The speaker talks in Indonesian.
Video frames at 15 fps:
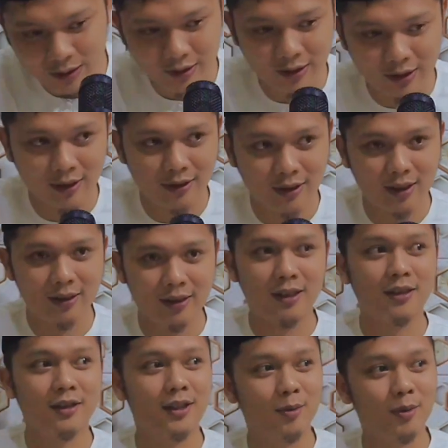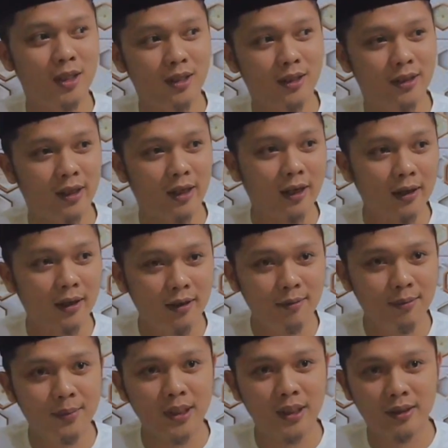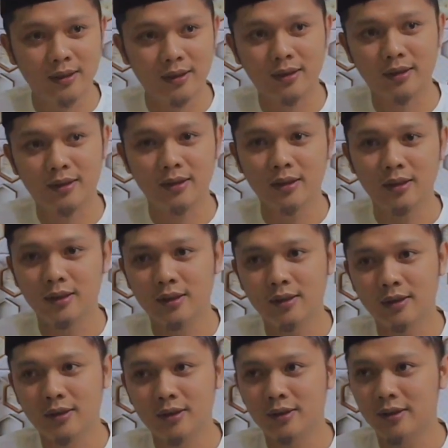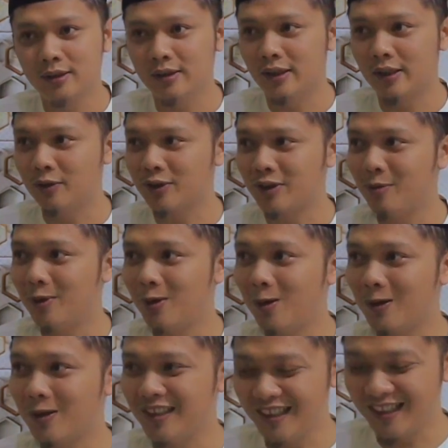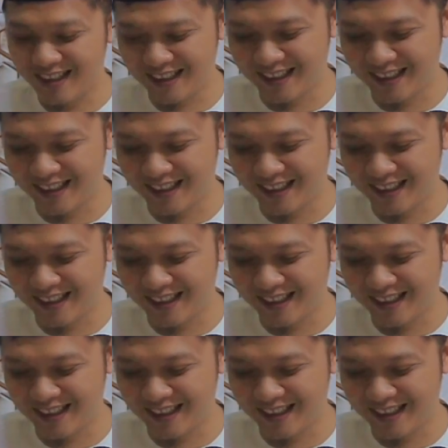Setelah saya tanya sama geng Imbik, ya iku sam khori